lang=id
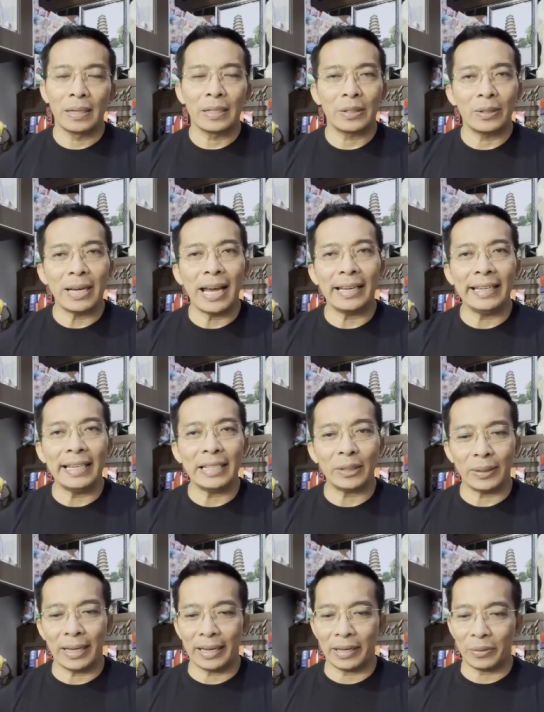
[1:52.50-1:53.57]

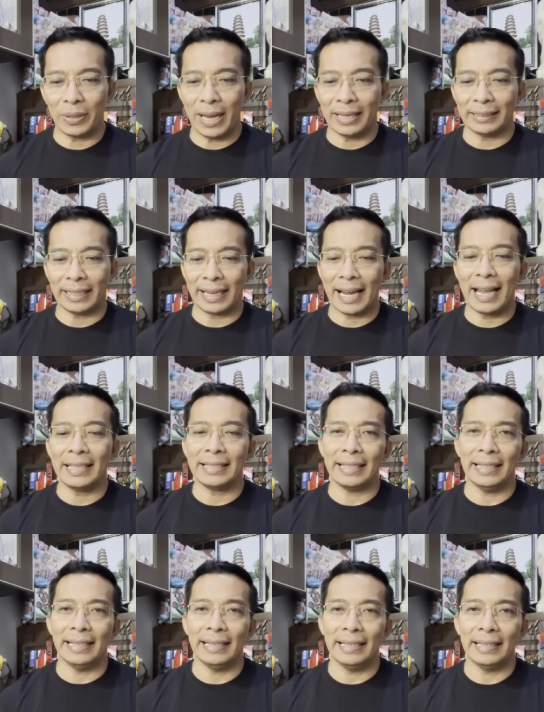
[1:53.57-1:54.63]
Saudari-saudaraku yang
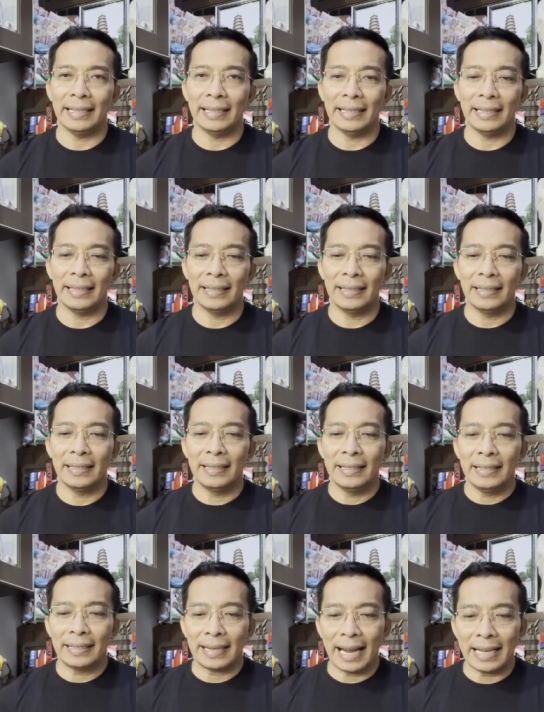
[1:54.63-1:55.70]
terkasih,
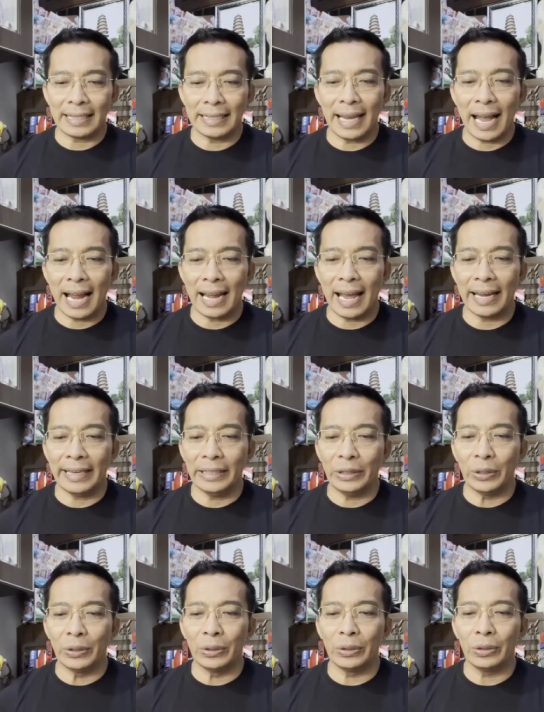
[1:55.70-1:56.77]
kasih Allah
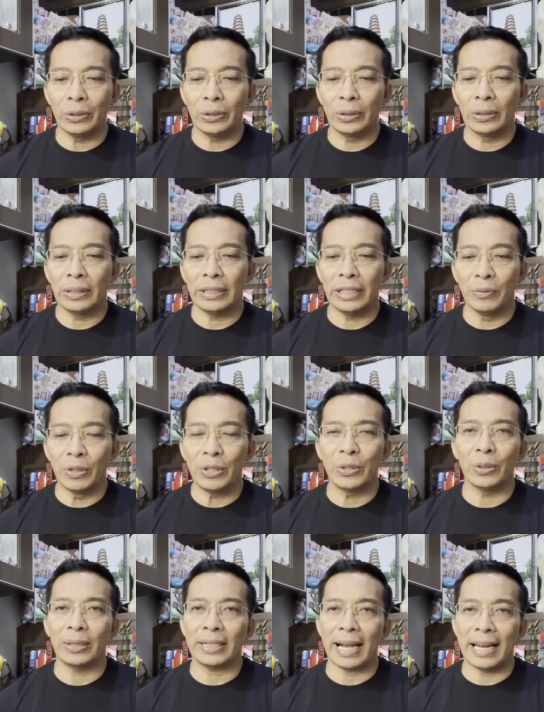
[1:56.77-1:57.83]
itu
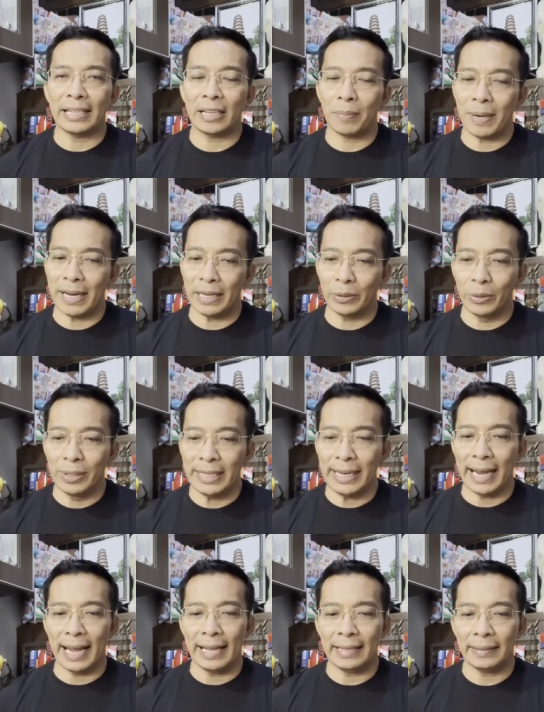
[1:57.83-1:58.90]
diwujudkan kepada
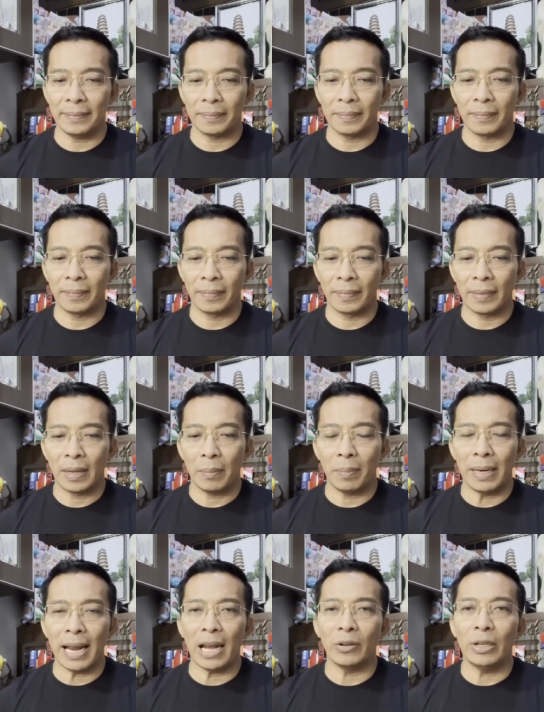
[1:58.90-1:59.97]
dunia
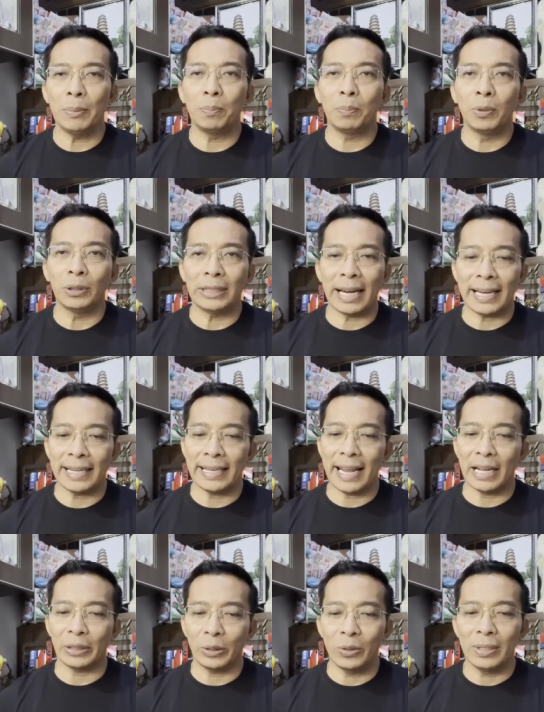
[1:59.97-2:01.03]
melalui putranya
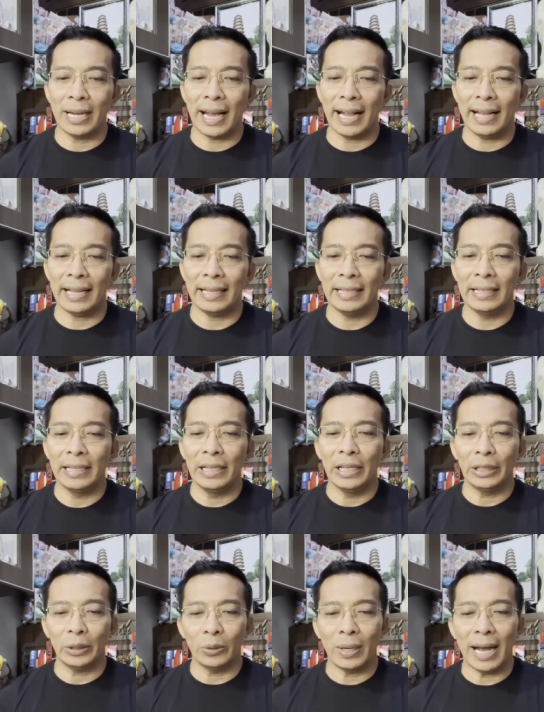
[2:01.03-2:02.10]
yang tunggal,
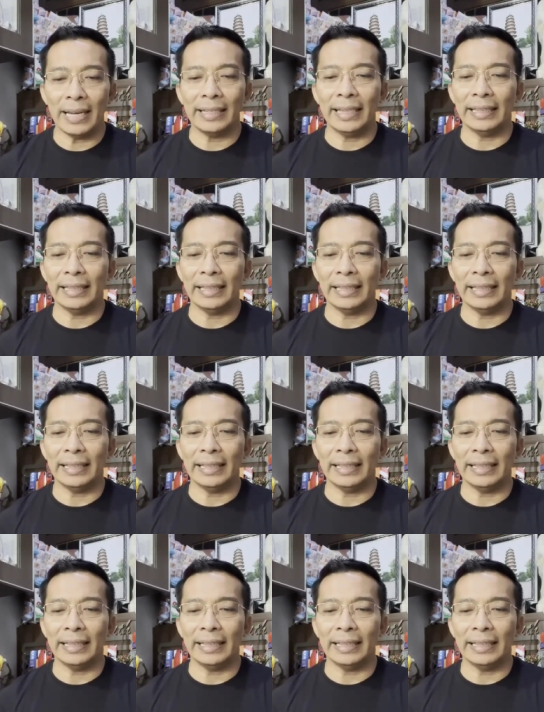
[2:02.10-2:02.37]
Tuhan